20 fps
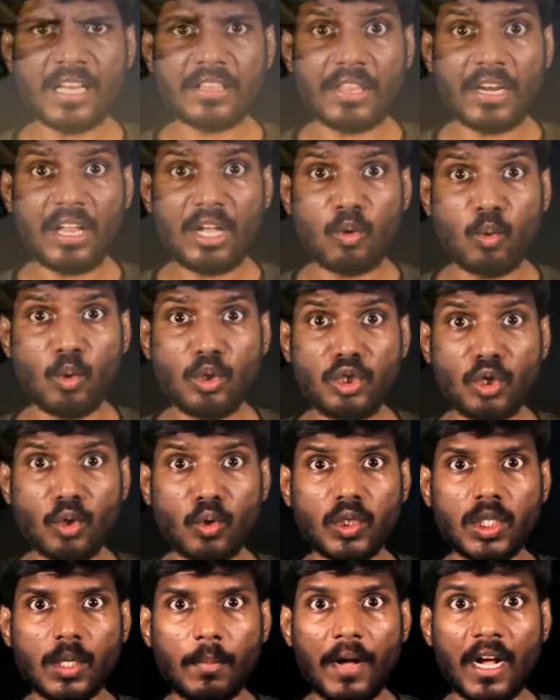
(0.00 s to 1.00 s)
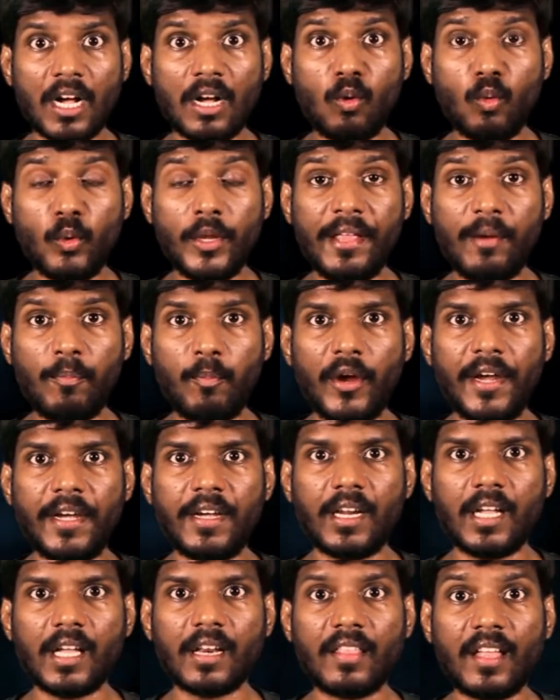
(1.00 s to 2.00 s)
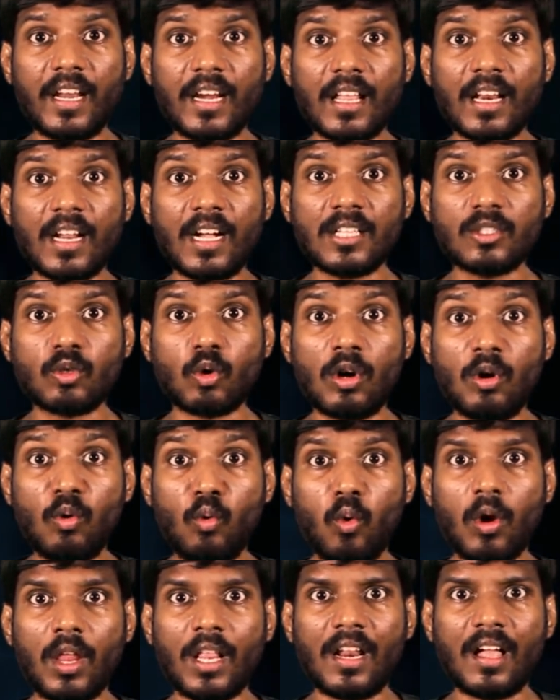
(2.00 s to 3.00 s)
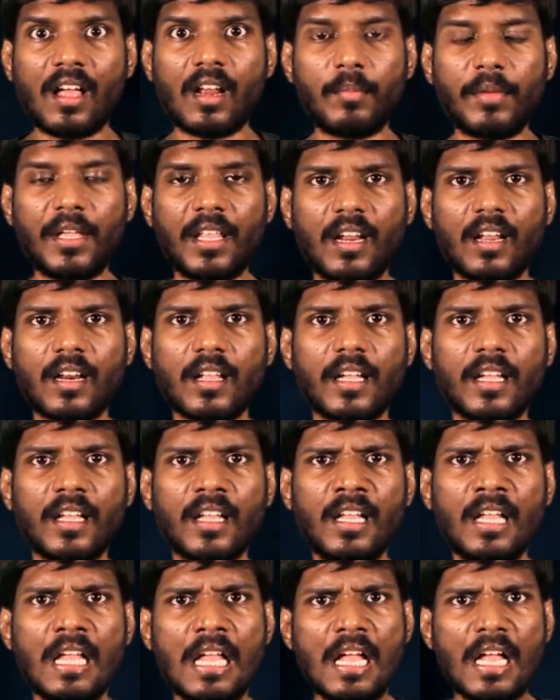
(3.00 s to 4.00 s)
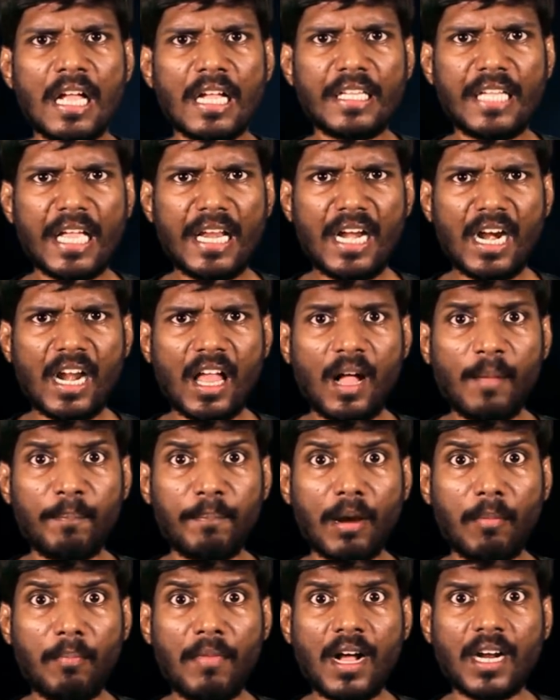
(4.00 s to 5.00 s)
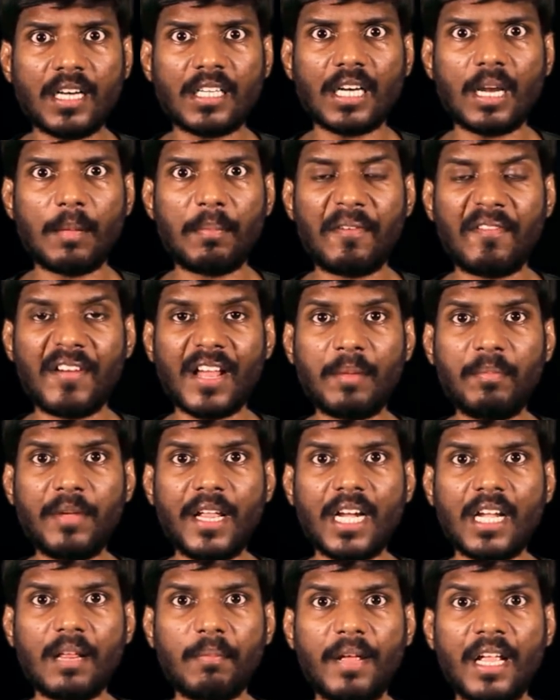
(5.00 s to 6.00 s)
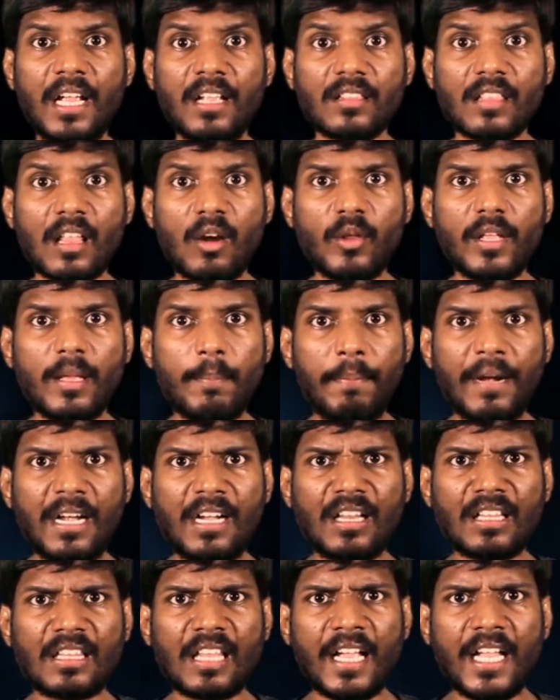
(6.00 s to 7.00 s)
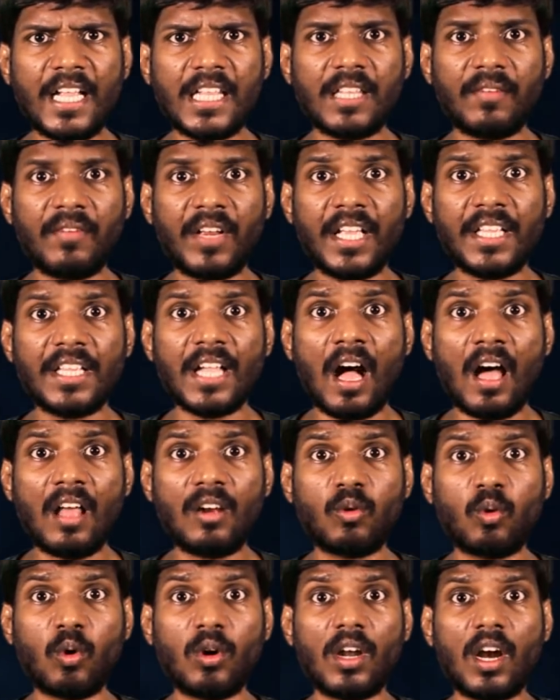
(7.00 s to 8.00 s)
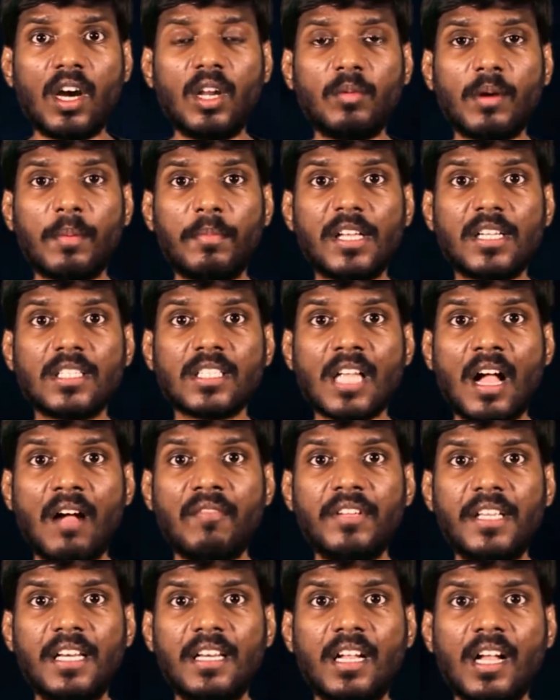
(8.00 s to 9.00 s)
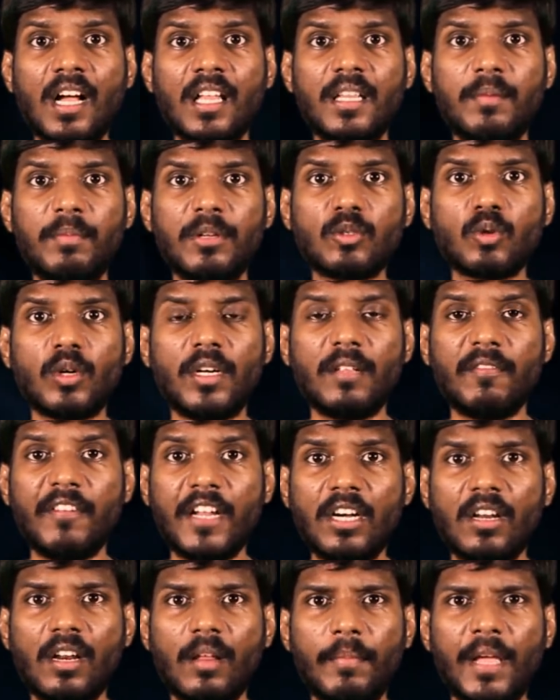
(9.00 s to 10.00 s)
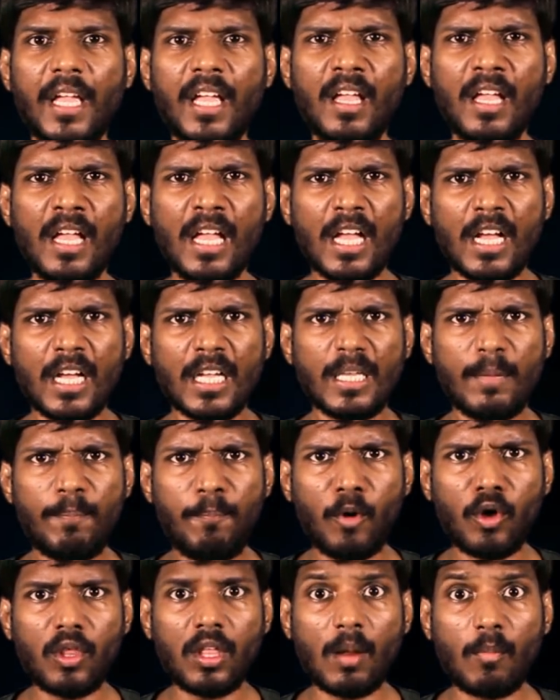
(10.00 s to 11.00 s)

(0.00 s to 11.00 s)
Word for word: நேரத்தில் கொஞ்சம் கொஞ்சமாக உயிர் போயிட்டு இருக்கிறத நரகாசுரன் உணர ஆரம்பிக்கிறாருங்க என்னடா பிரம்மா கட்ட நம்ம வரம் கேட்டமே தன்னுடைய பெற்ற தாயை தவிர யார் பொண்ணாலும் நம்மளுக்கு சாவு இருக்காது அப்படின்னு சொல்லிட்டு வேண்டுனமே இப்போது